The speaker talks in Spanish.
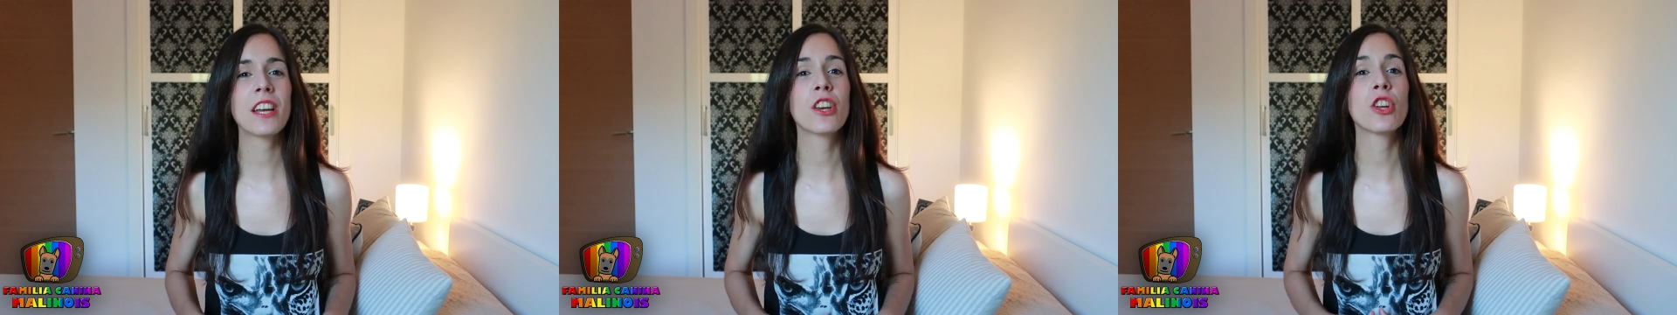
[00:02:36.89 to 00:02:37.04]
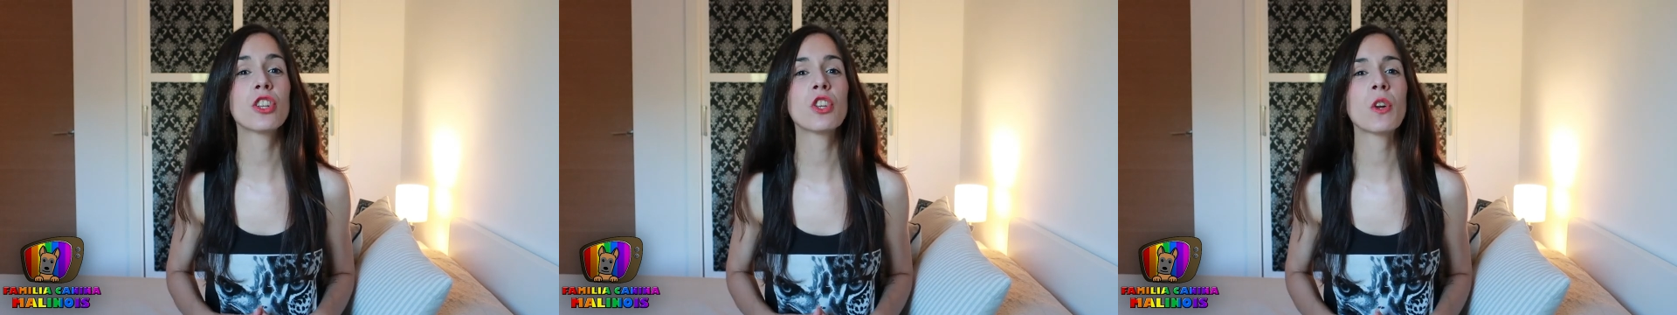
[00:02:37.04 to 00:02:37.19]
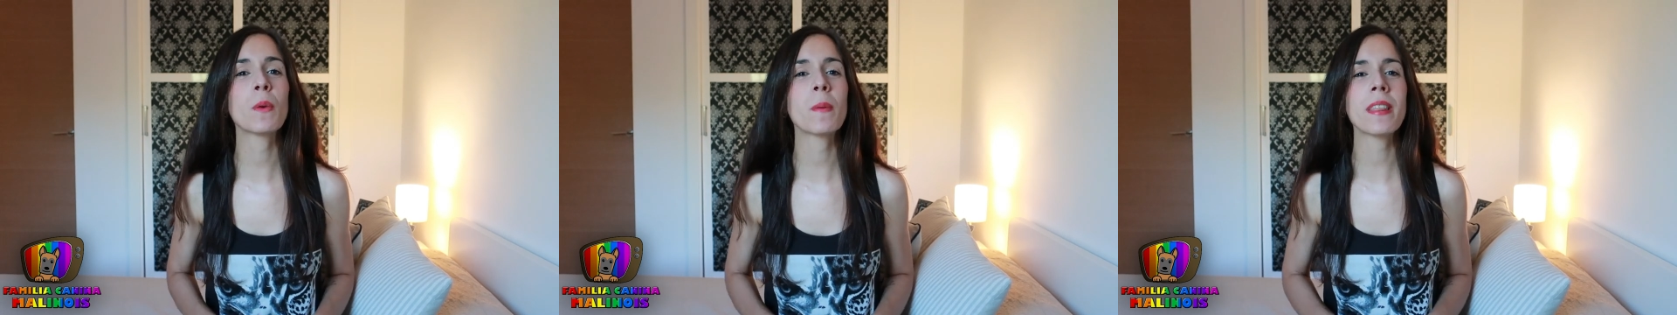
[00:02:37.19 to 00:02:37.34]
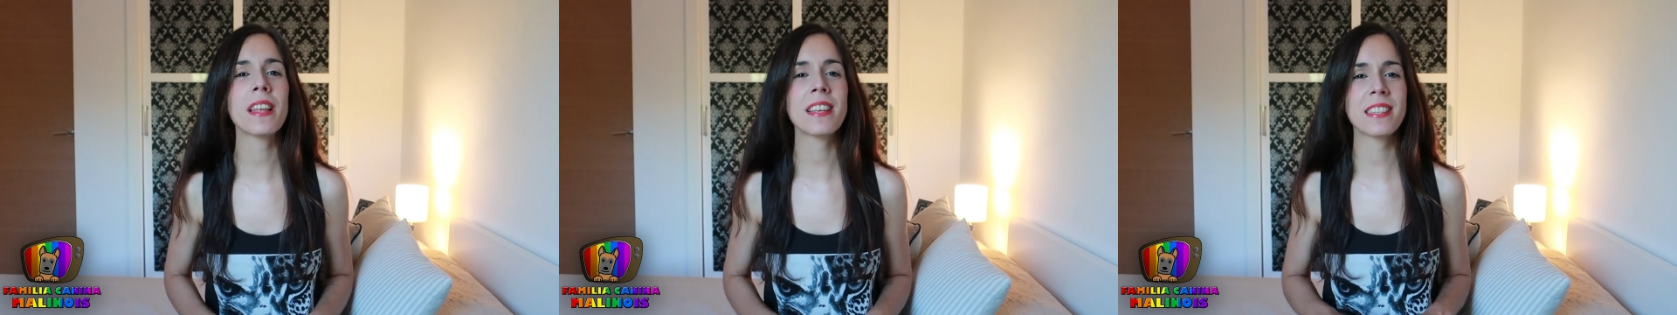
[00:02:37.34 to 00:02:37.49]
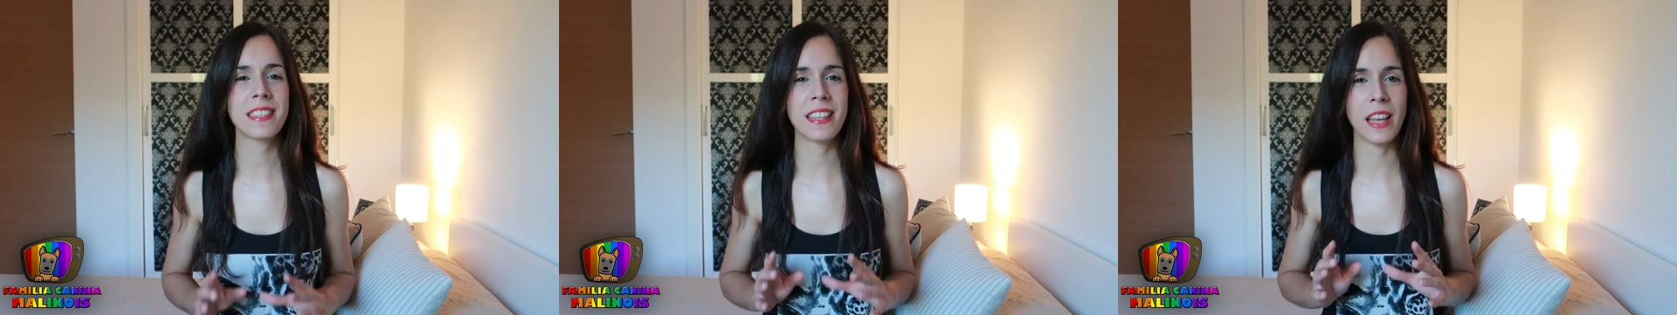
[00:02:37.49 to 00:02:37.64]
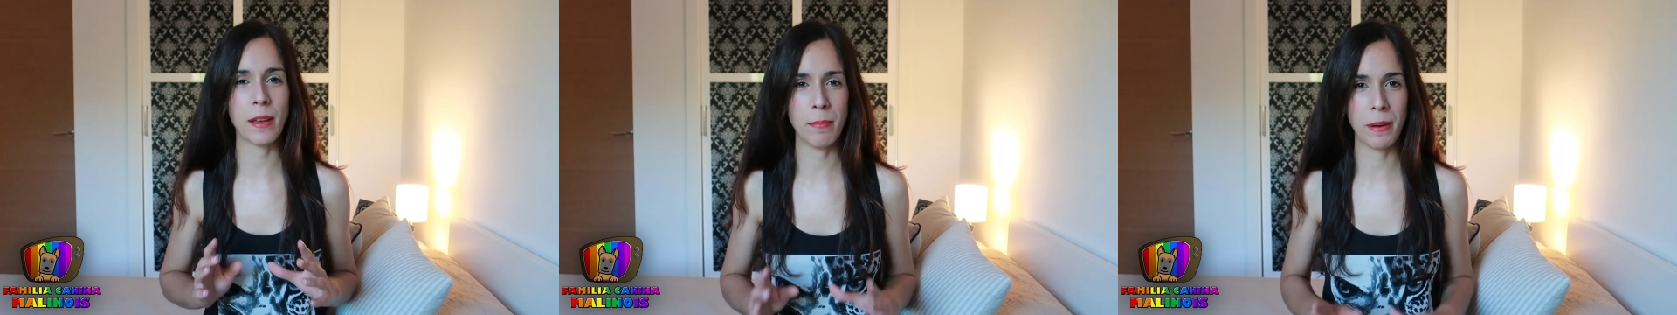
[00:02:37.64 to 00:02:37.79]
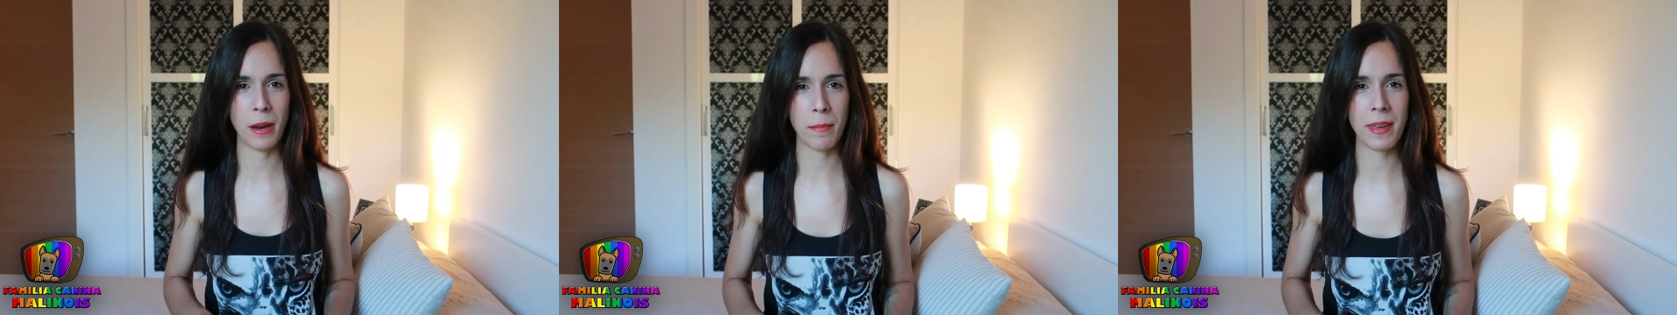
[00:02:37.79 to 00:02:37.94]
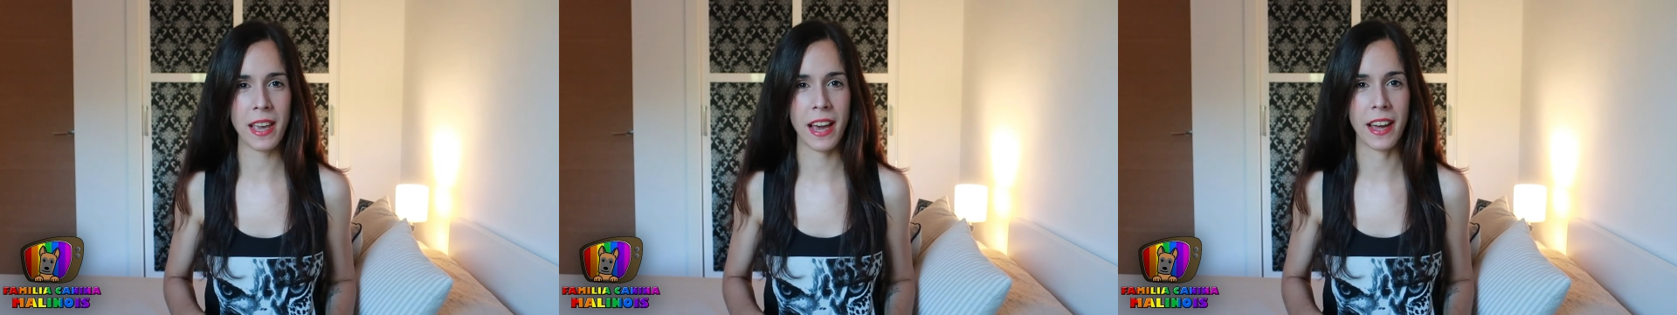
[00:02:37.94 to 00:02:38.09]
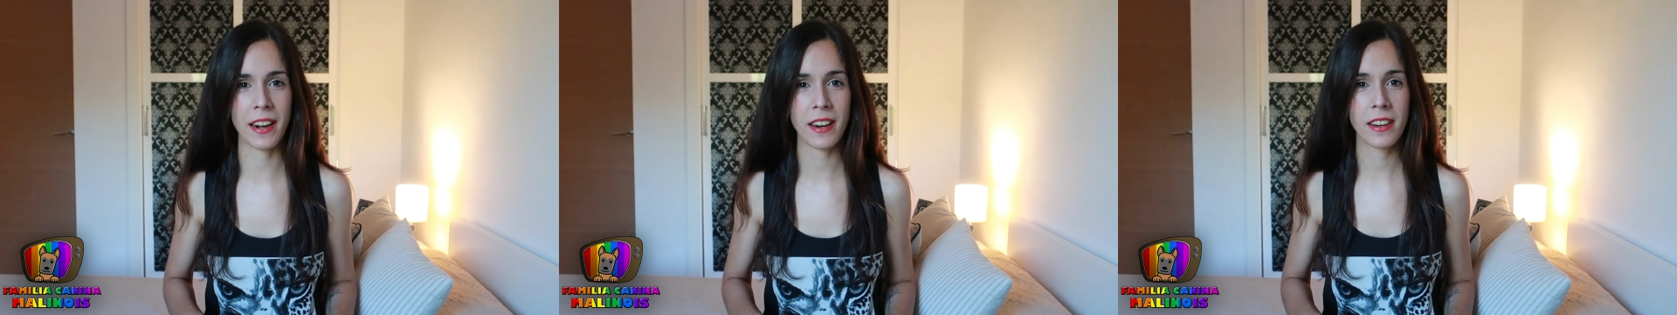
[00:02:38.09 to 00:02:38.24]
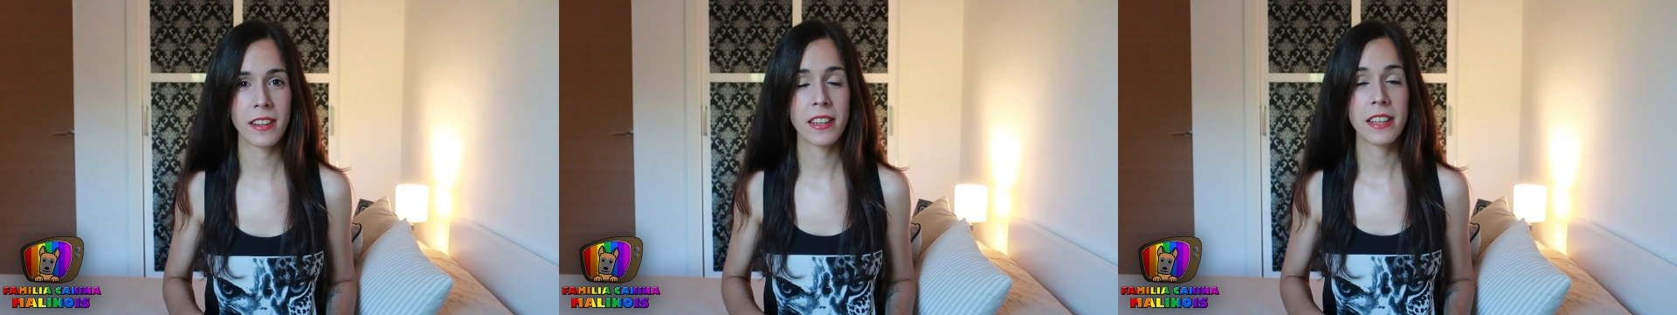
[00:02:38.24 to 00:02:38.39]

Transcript: no te olvides de premiar.